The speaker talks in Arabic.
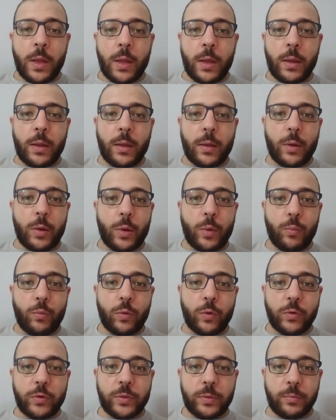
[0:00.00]
آه
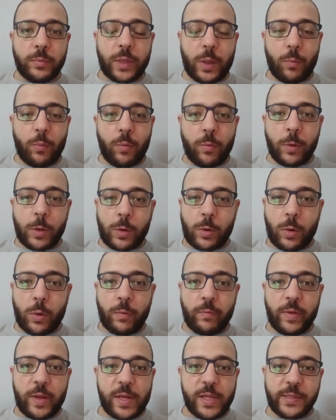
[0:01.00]
منظم بتاع المباراة
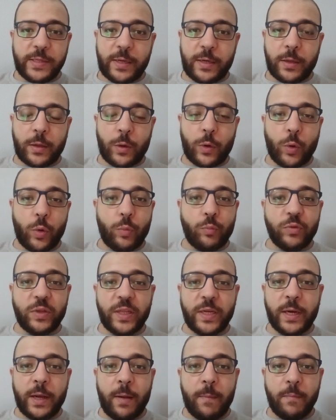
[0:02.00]
وفي ناس قالت إن هو
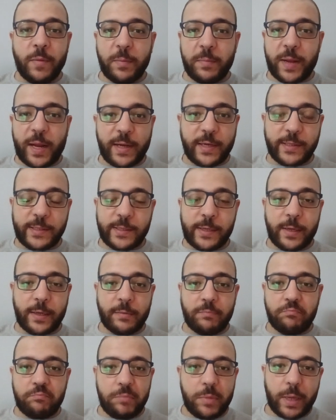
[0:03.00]
مدير الأمن بتاع
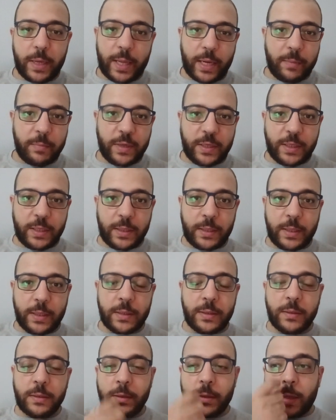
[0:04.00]
الاستاد كلام كتير
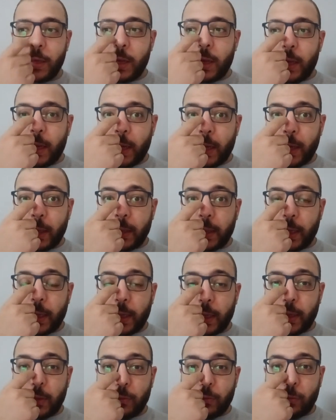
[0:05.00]
جدا
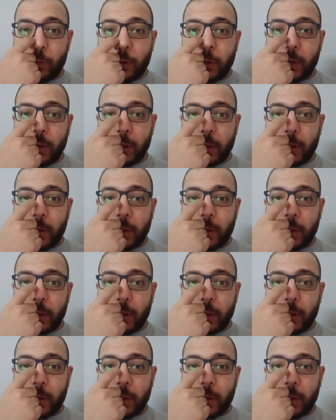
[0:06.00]
اتقال و...